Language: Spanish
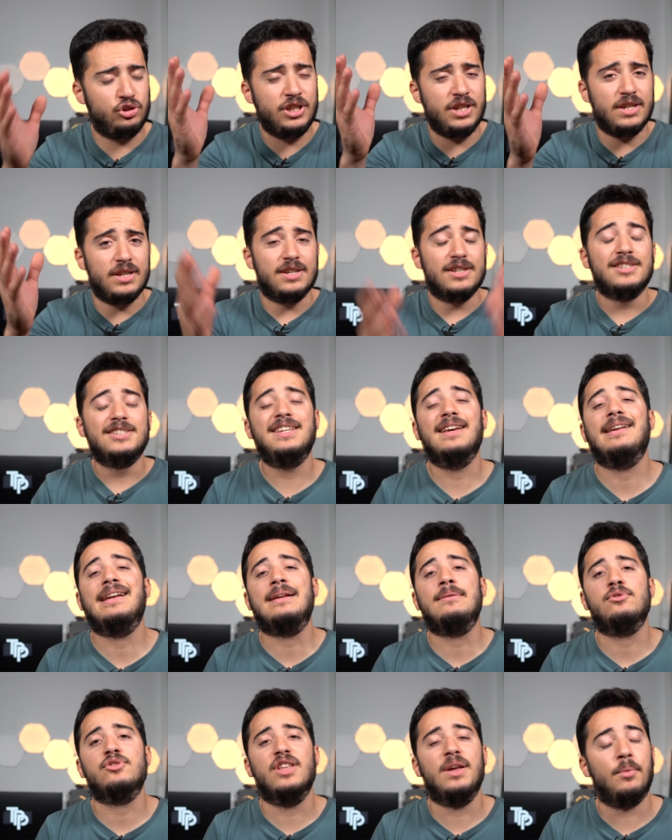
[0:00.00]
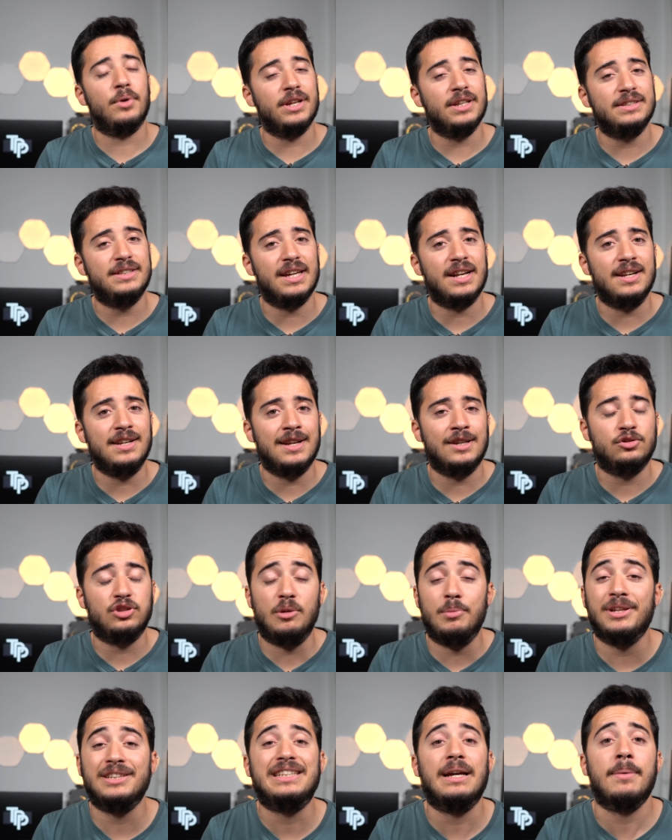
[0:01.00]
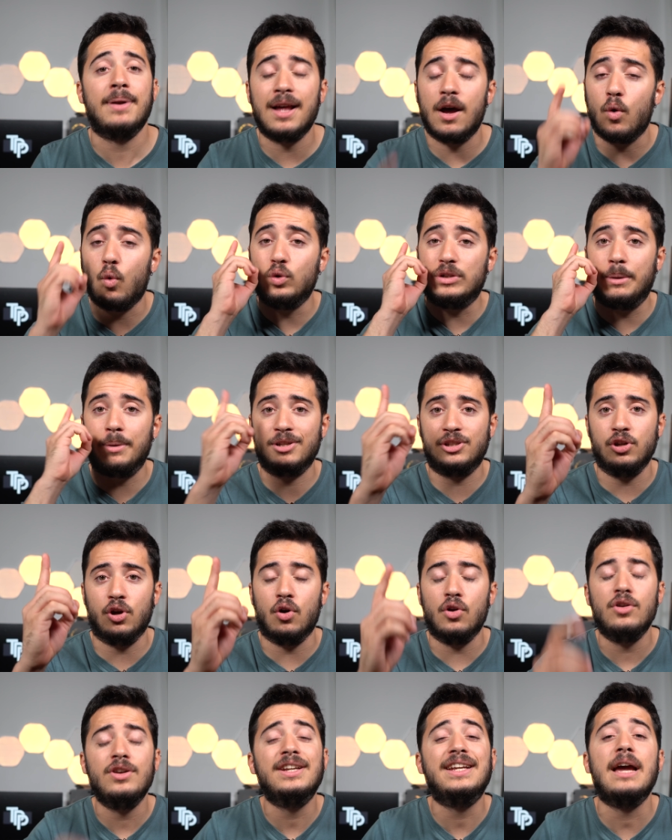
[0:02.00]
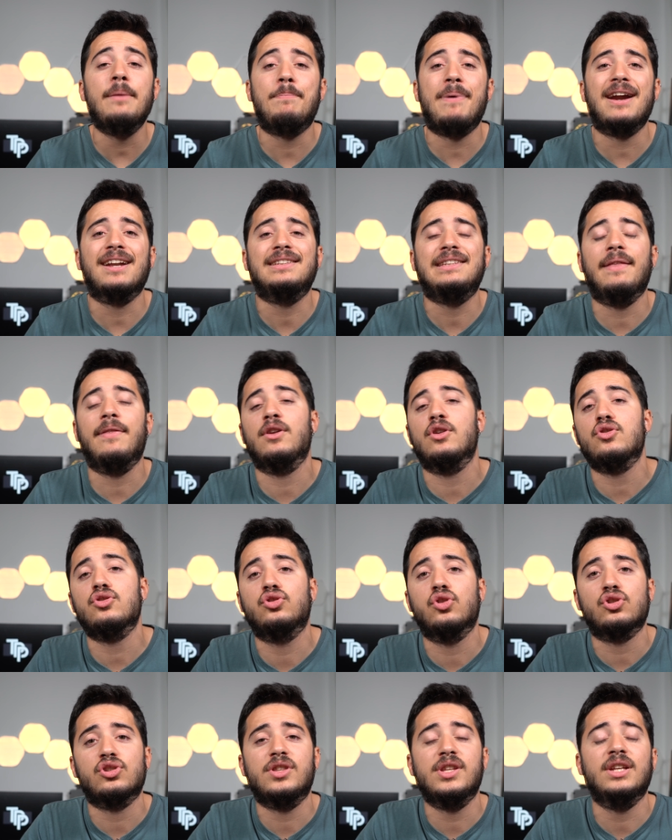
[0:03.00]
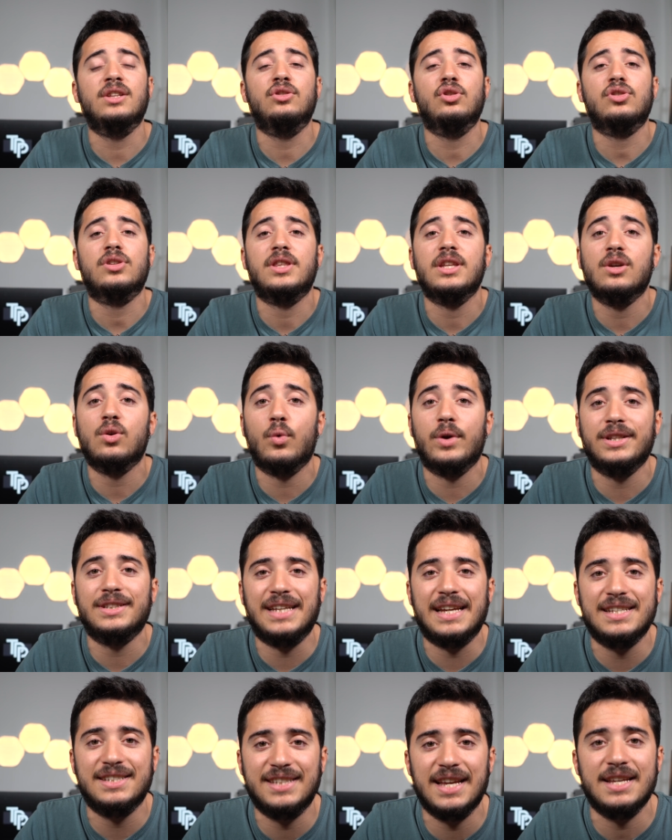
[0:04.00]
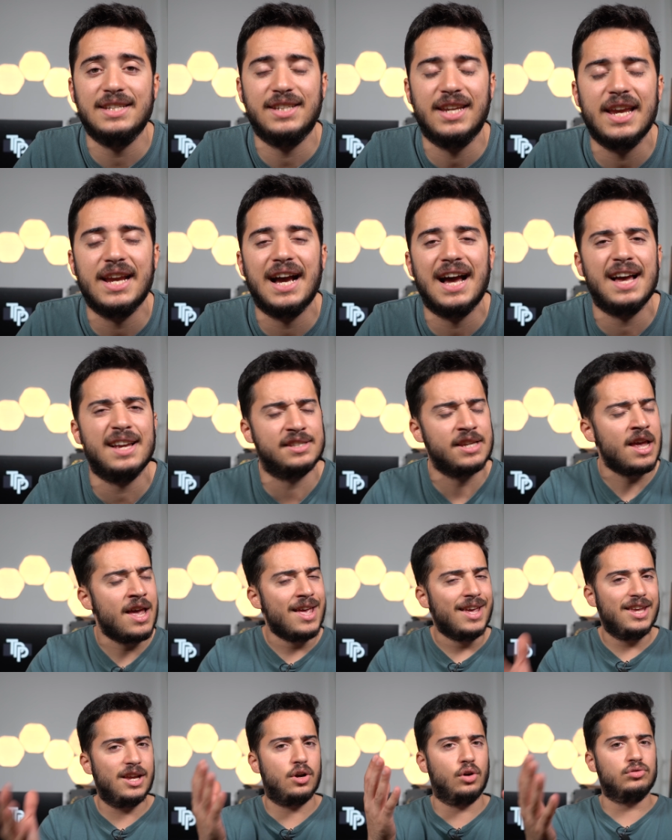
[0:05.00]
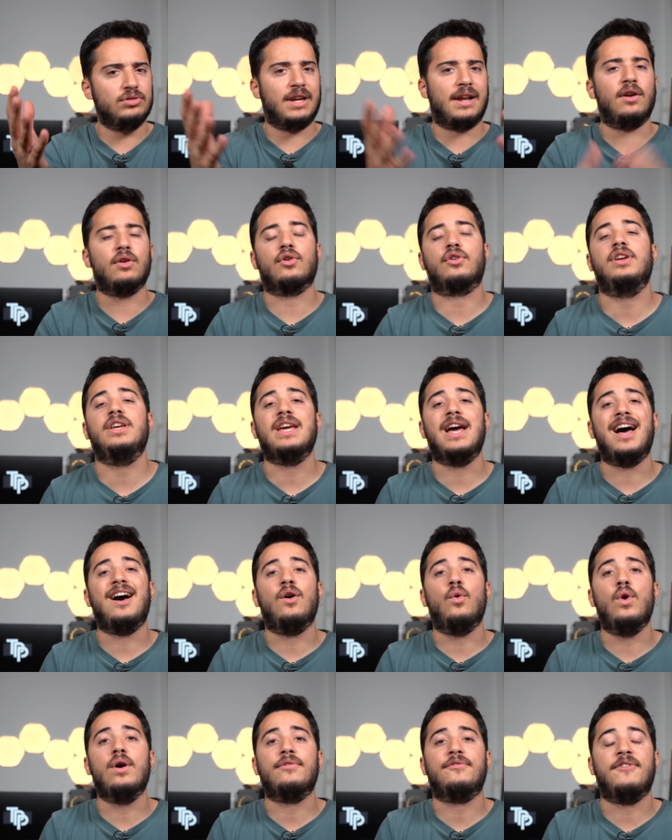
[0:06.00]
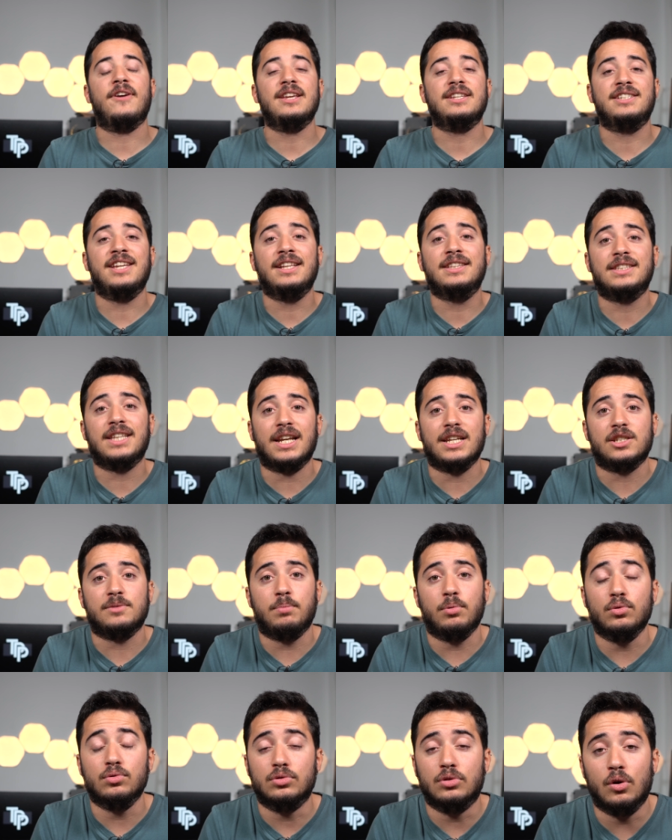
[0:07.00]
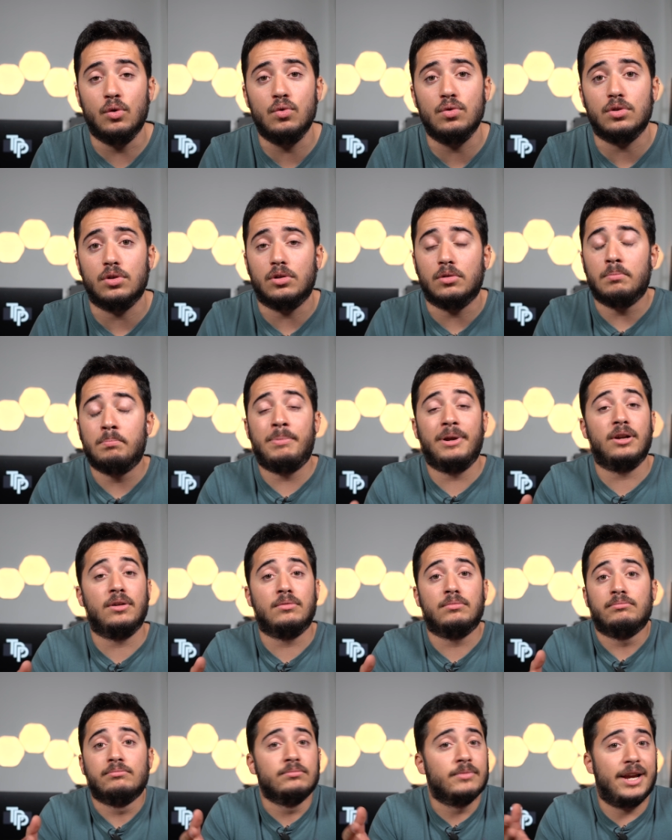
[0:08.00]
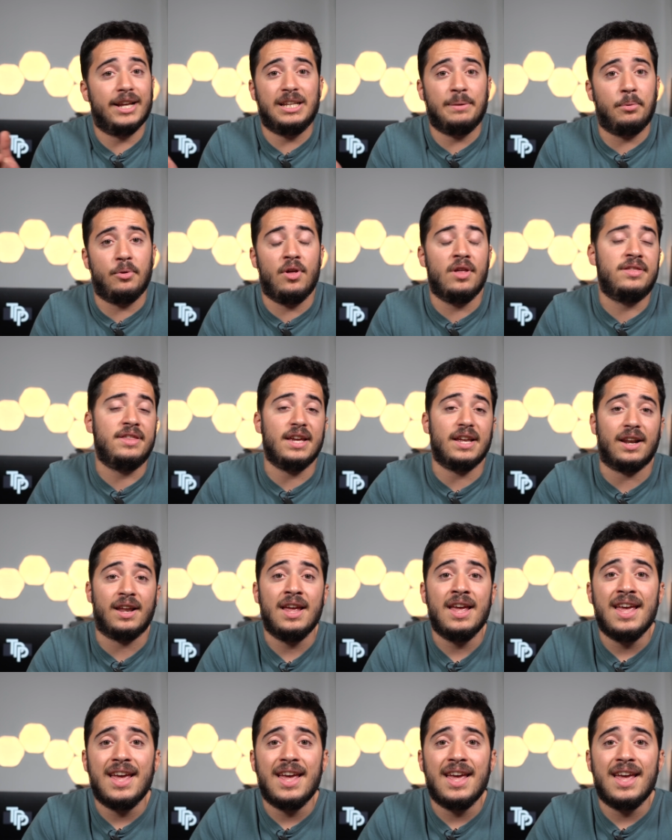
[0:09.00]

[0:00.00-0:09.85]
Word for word: sí, si hablamos de memoria interna, solamente habrá una versión que parte de los 256 GB y con tecnología UFS 3.1. Pero, ¿qué te puedo decir?